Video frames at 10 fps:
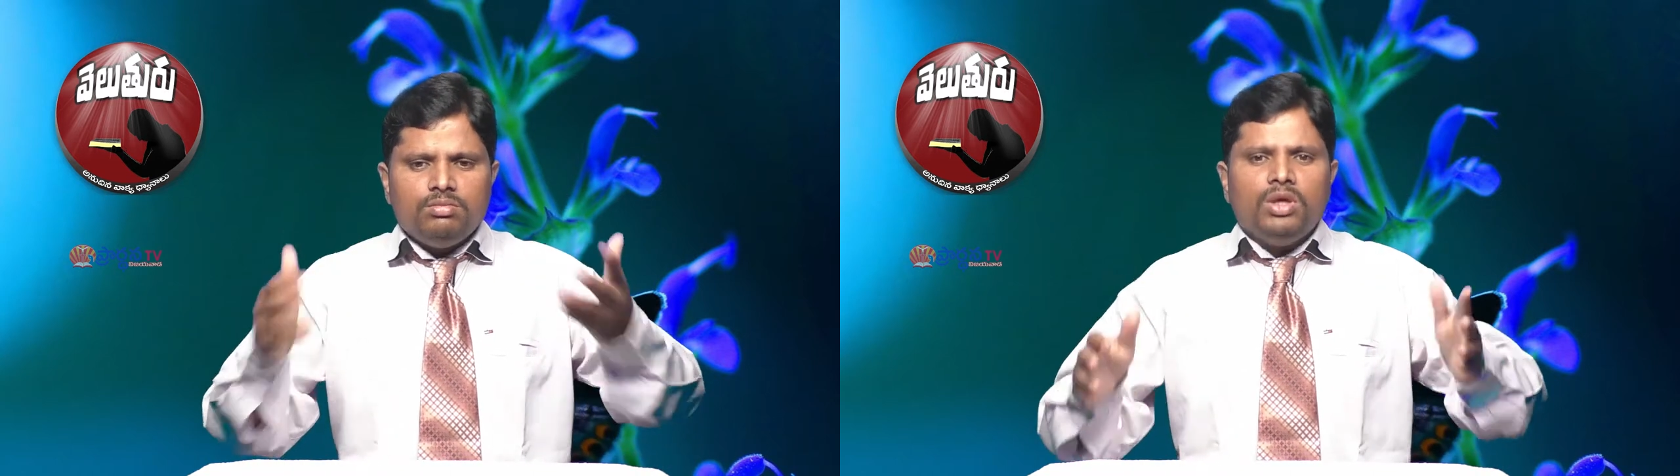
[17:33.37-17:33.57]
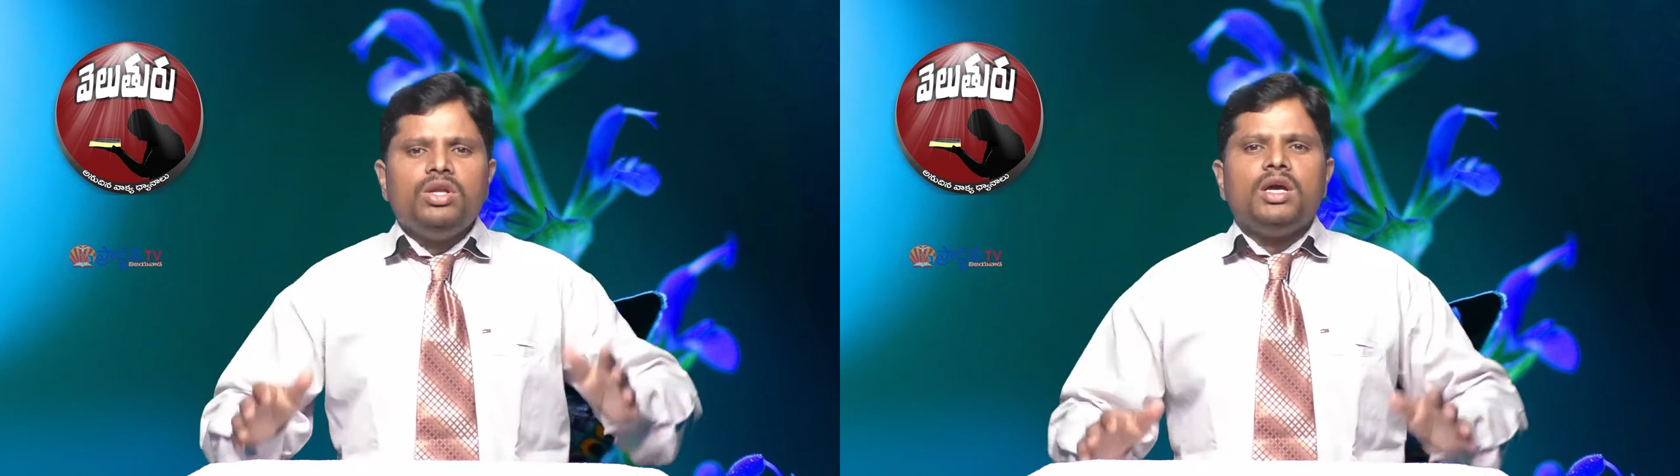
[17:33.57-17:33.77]

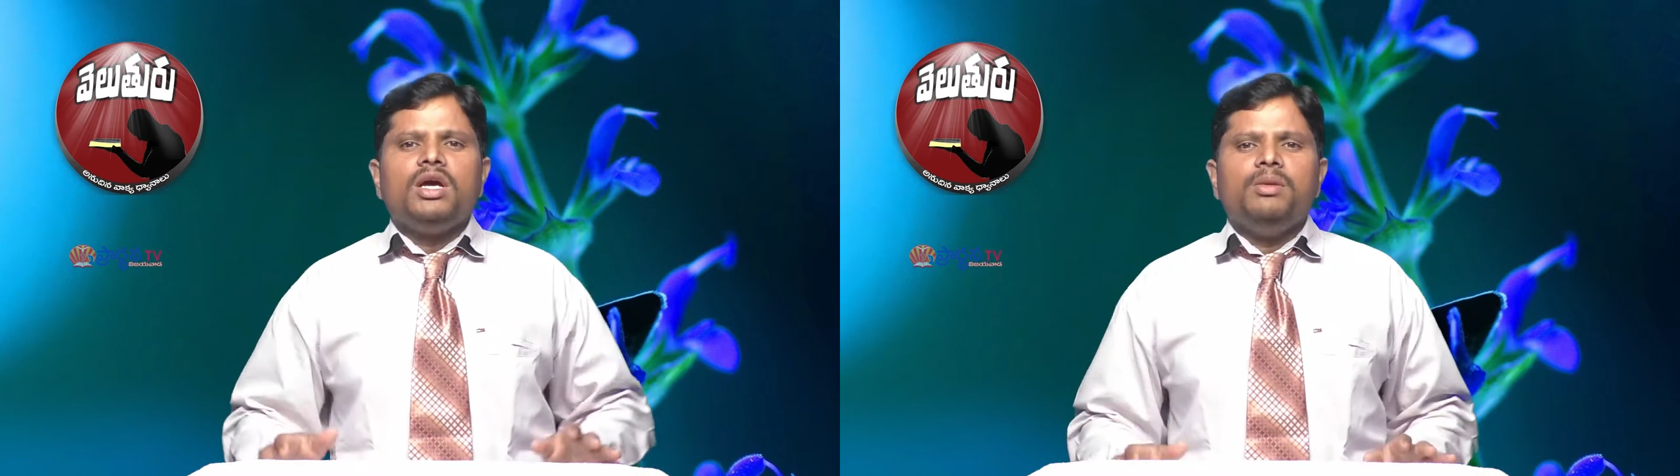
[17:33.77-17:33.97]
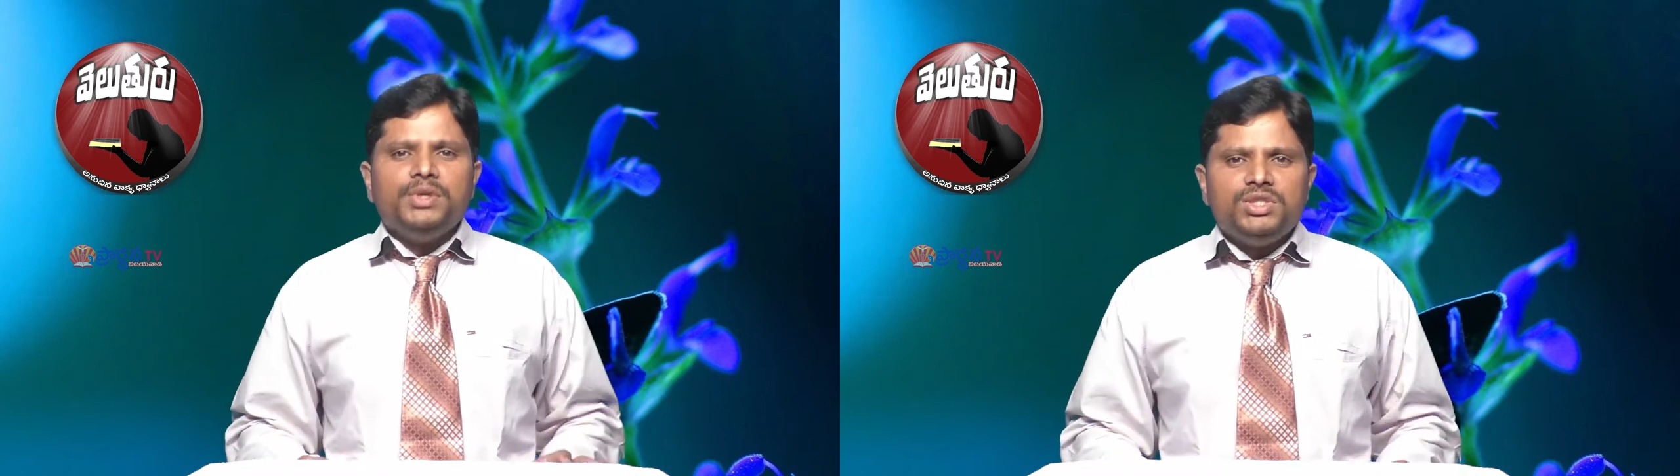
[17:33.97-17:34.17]

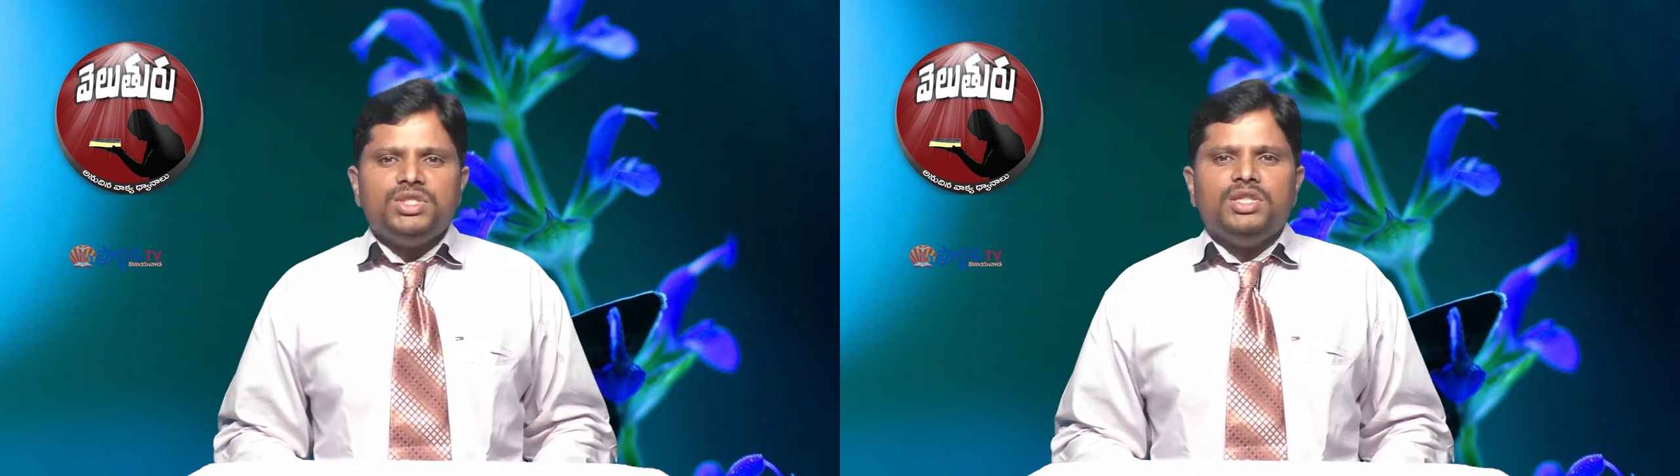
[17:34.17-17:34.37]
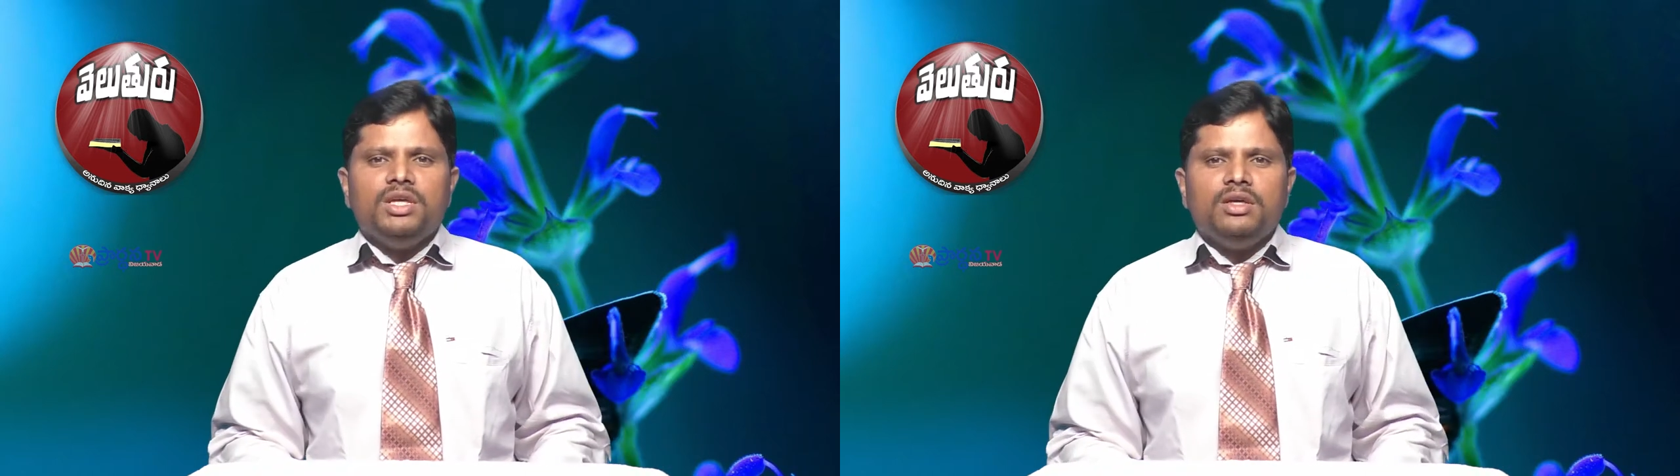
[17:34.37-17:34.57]
మధురంగా
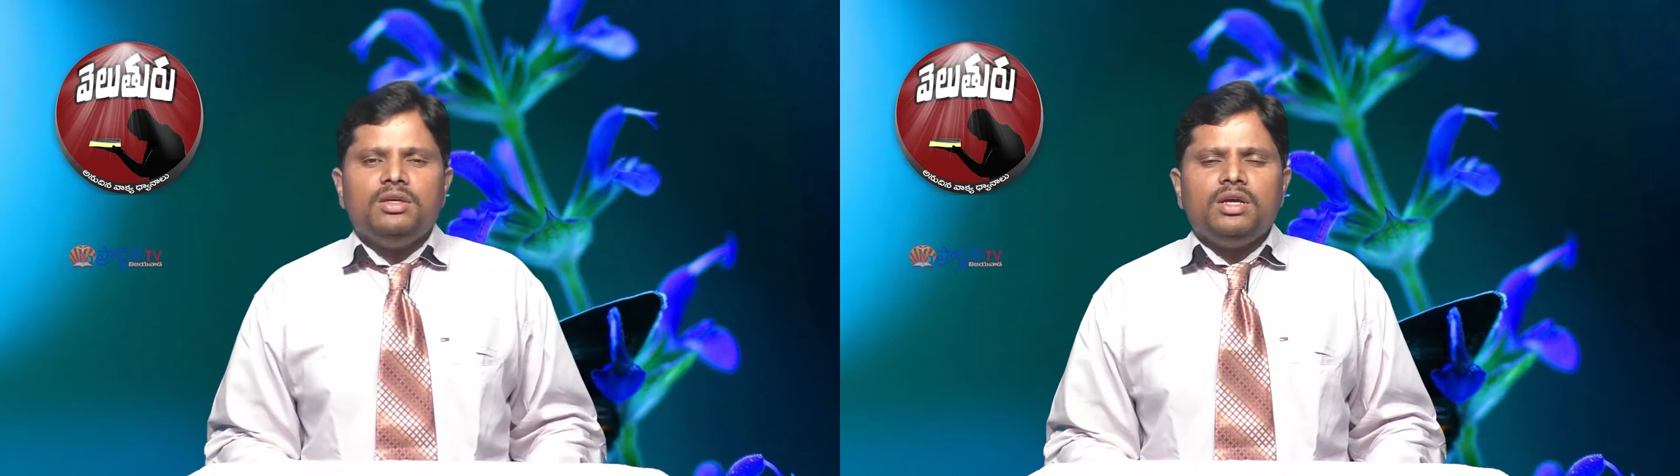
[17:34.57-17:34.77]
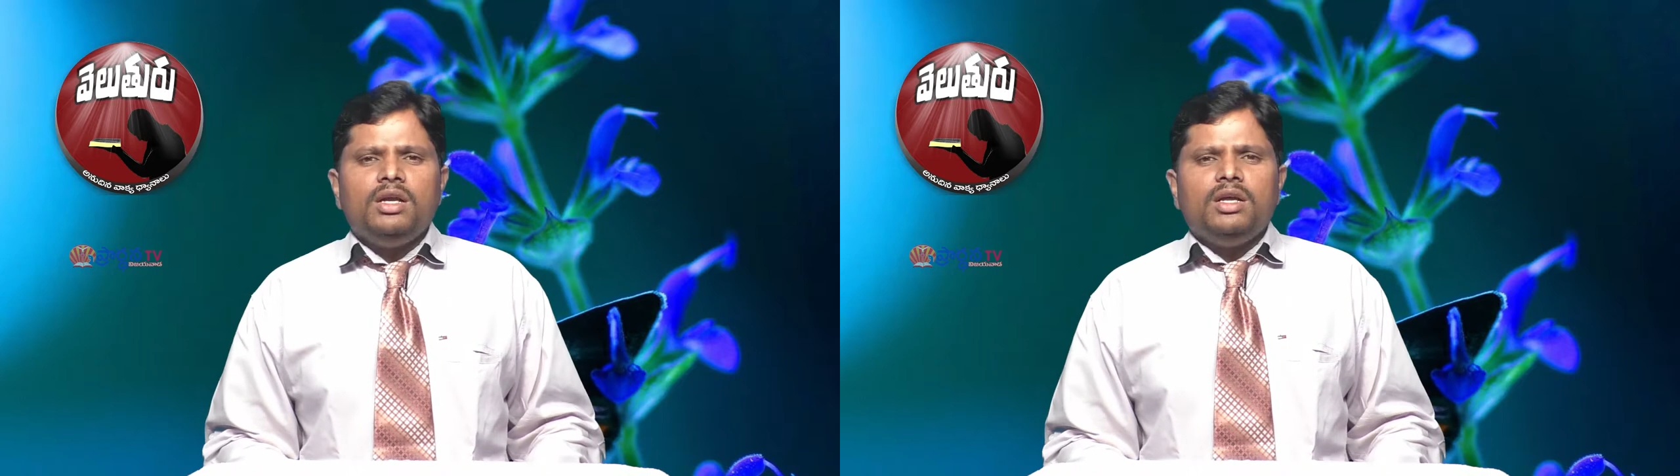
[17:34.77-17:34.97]
అనిపించింది
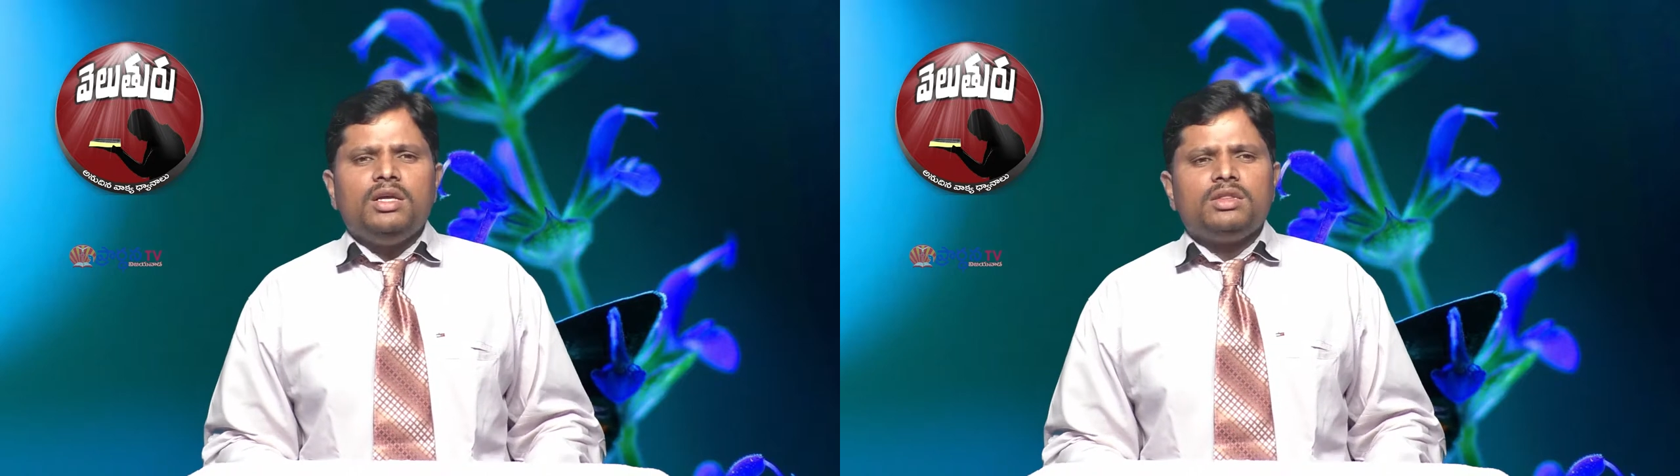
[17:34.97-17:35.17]
అంటే